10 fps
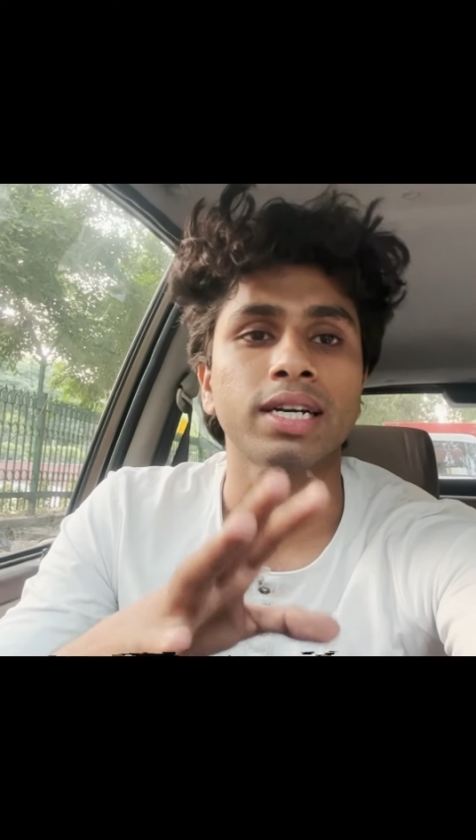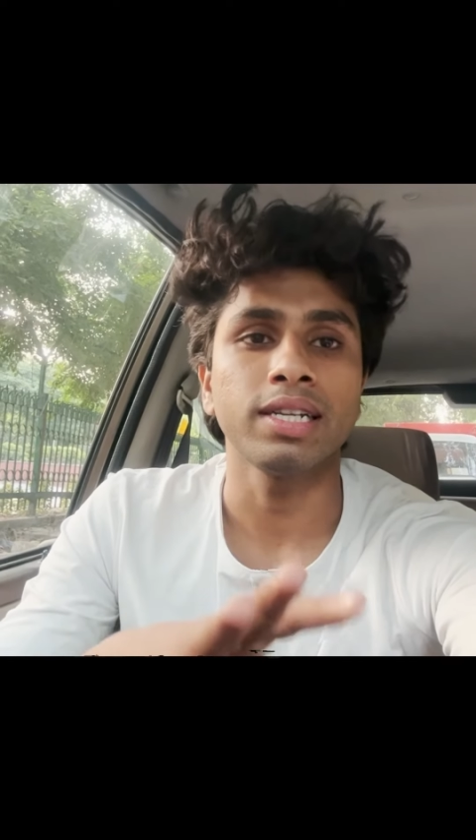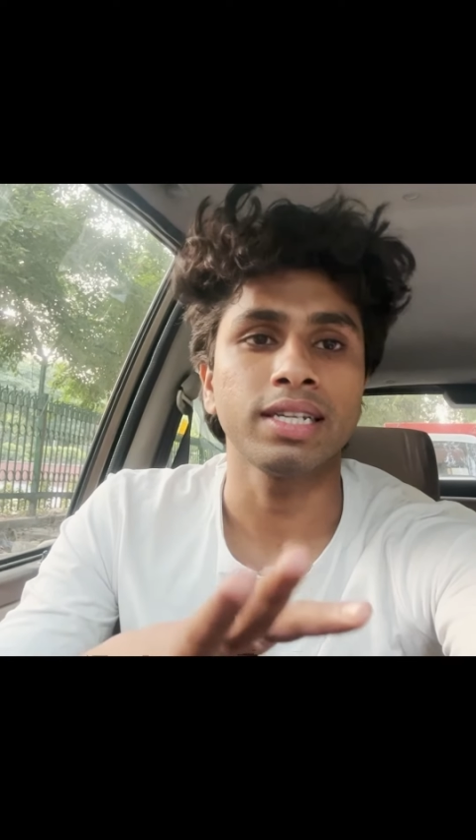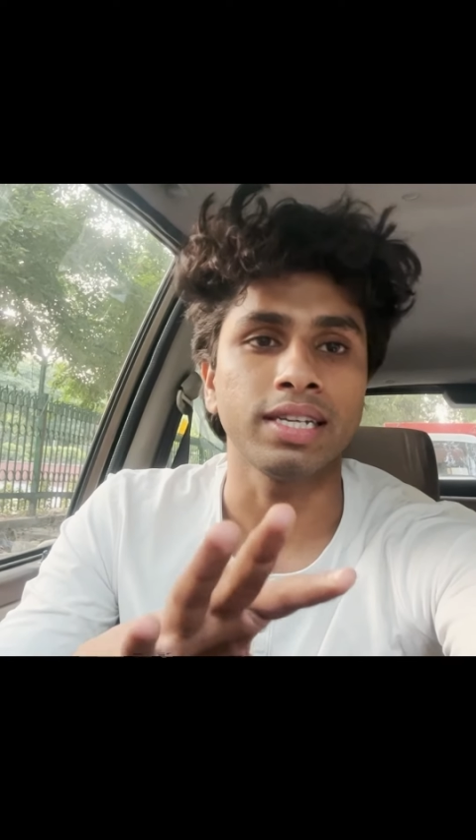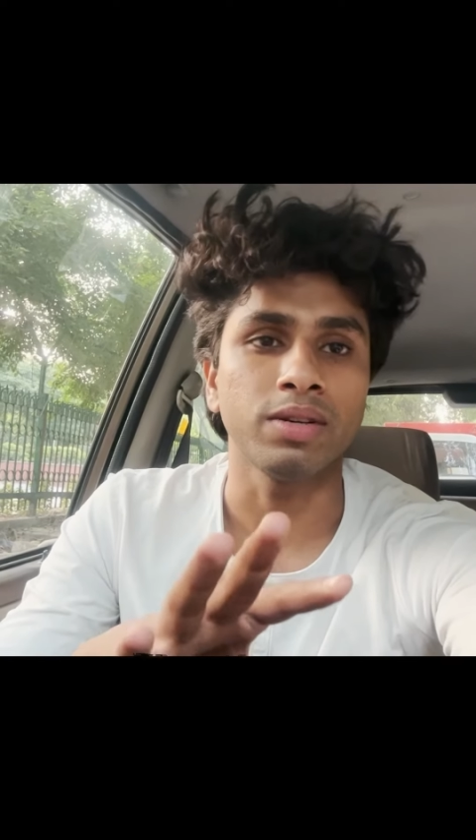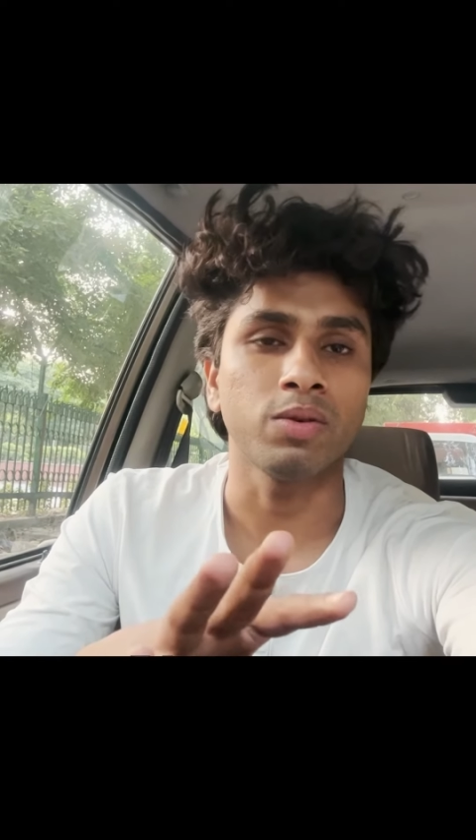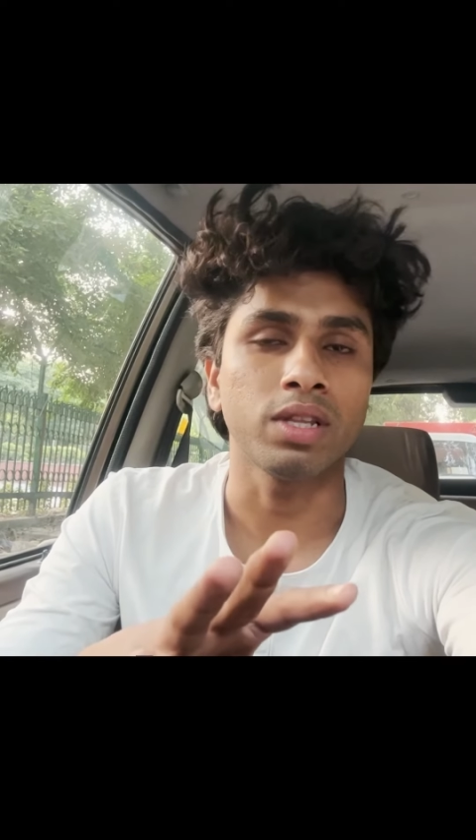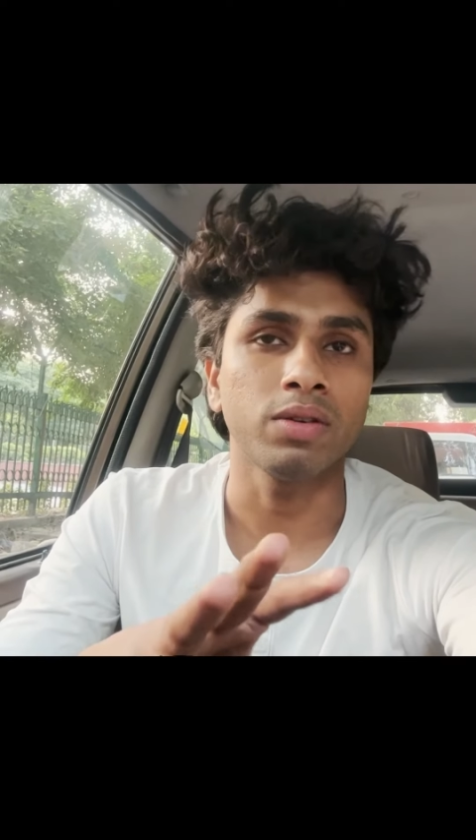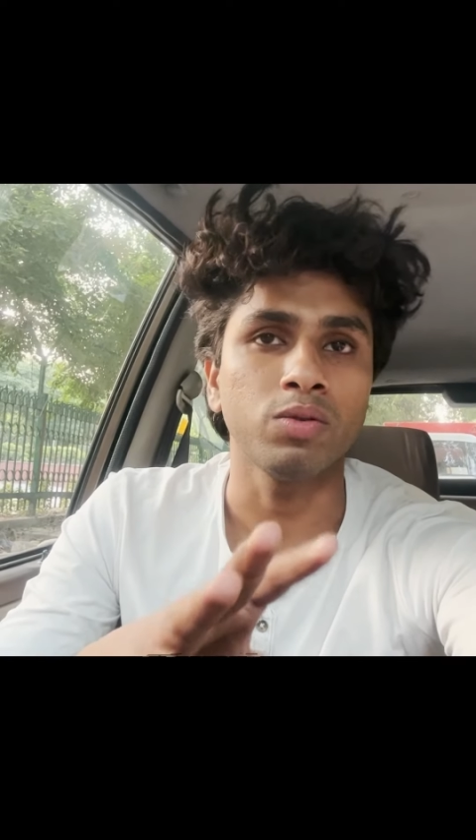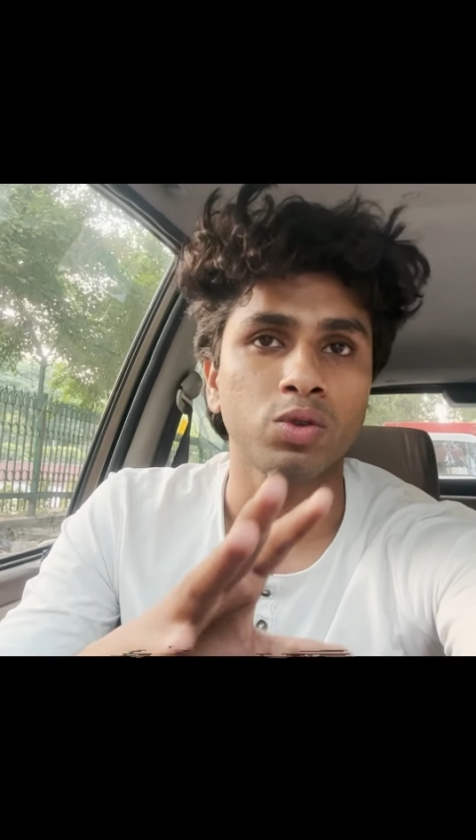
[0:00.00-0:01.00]
आज एक सीन हुआ
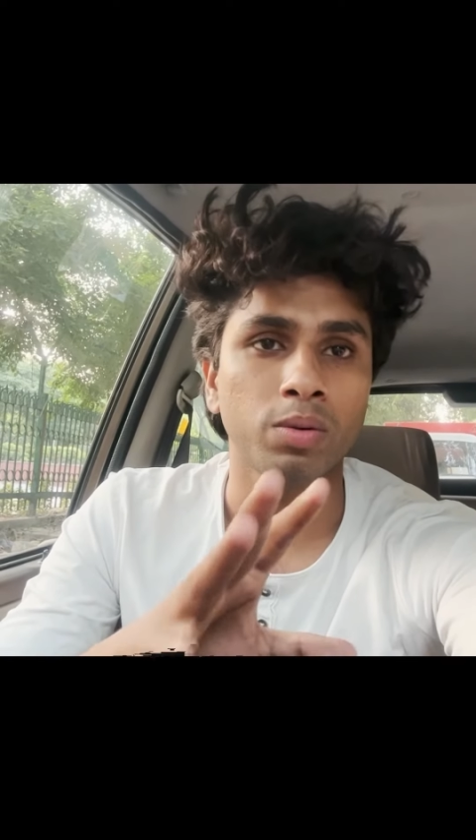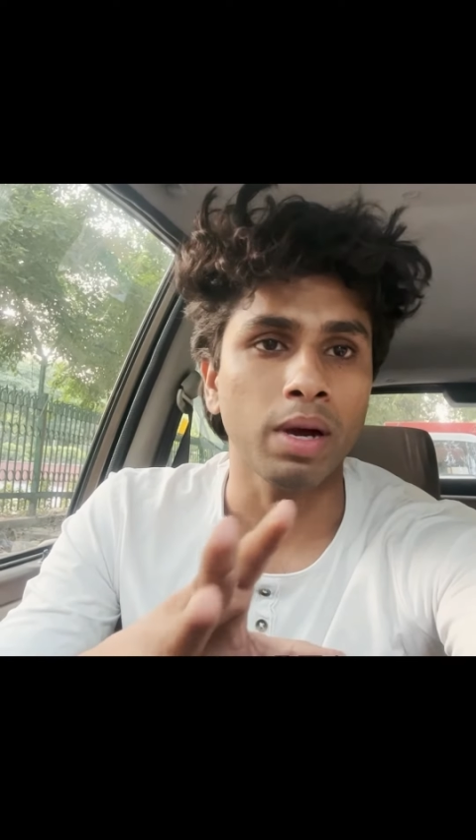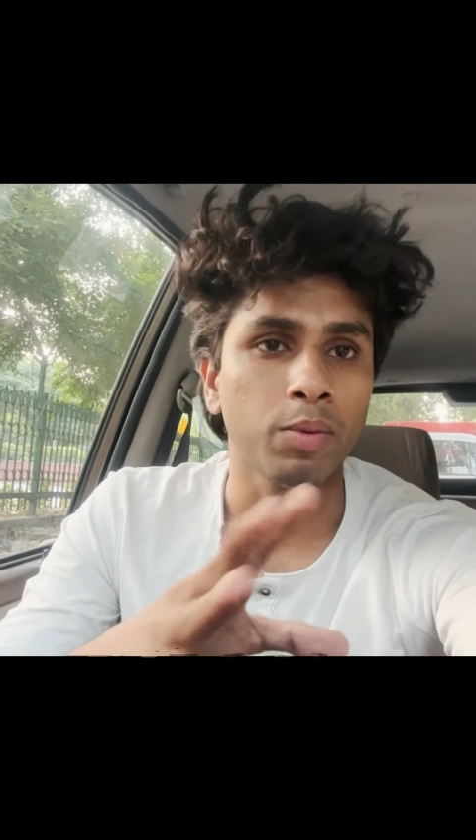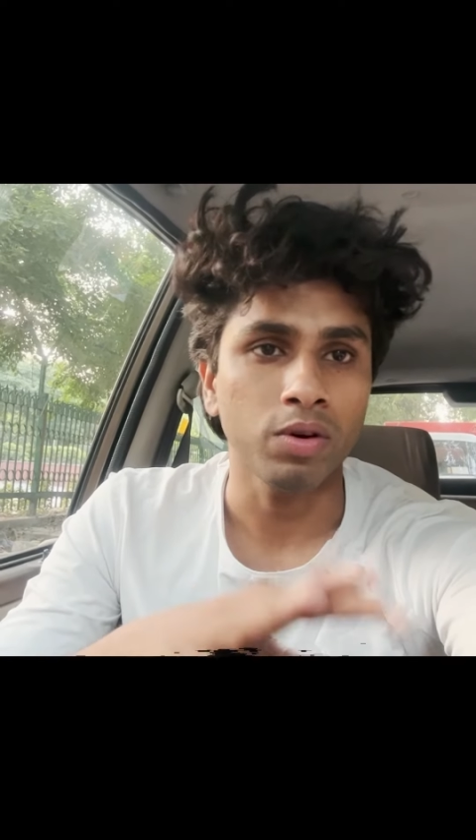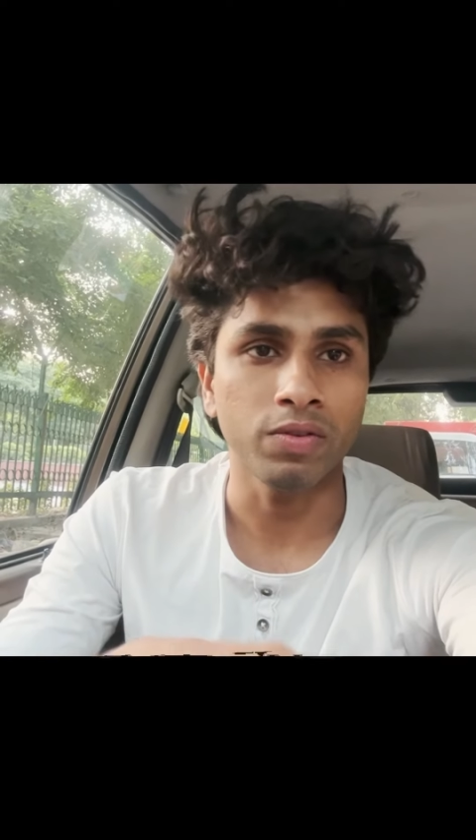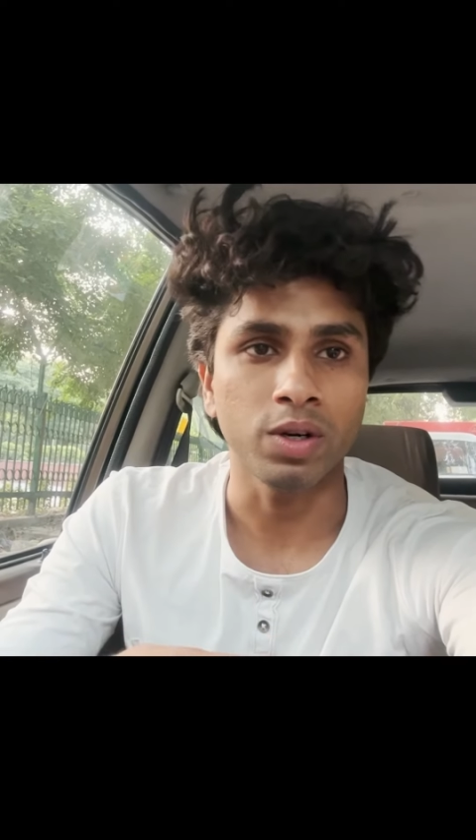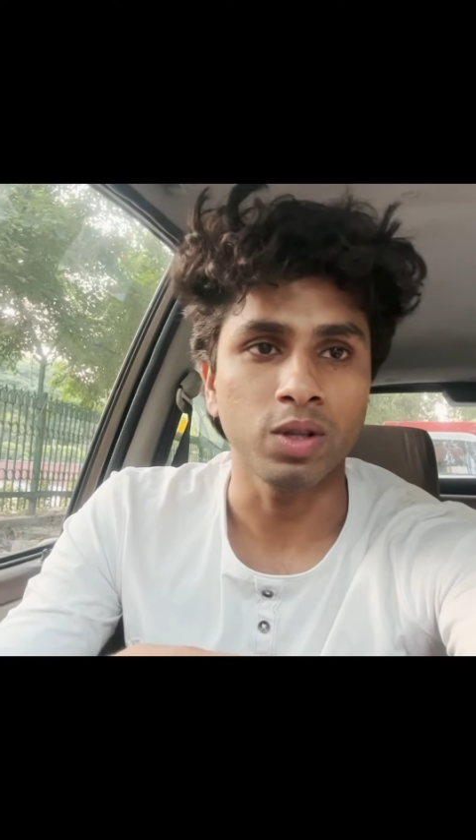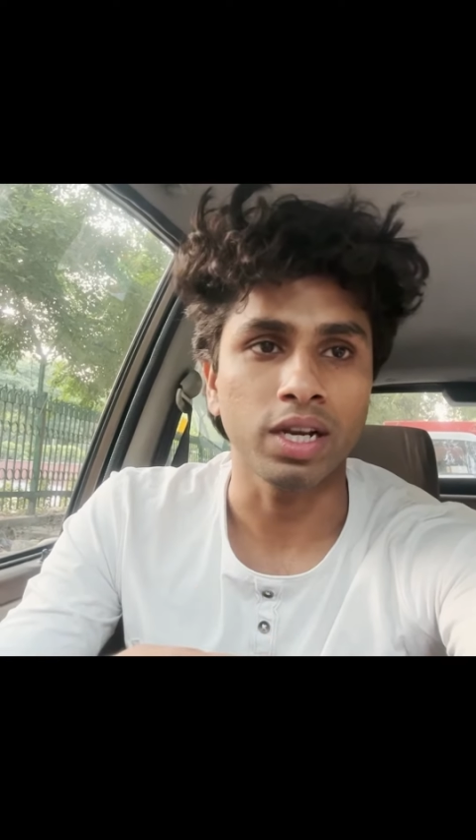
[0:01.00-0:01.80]
था वो जो भी आपको वीडियो